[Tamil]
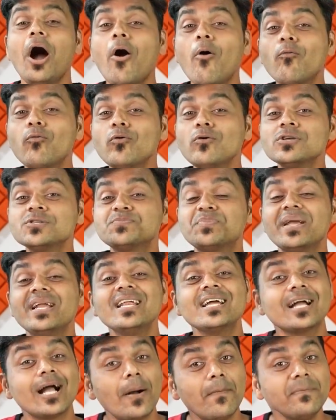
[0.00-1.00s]
அவ்வளோ
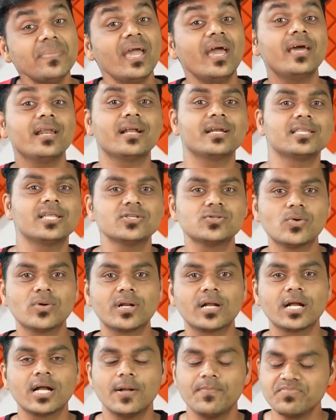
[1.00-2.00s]
ஸ்பீடு கம்மியாக இருக்கிறதா
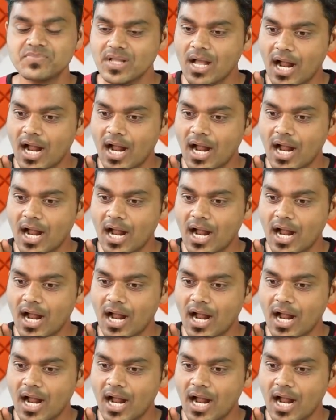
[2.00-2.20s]
சொல்கிறாங்க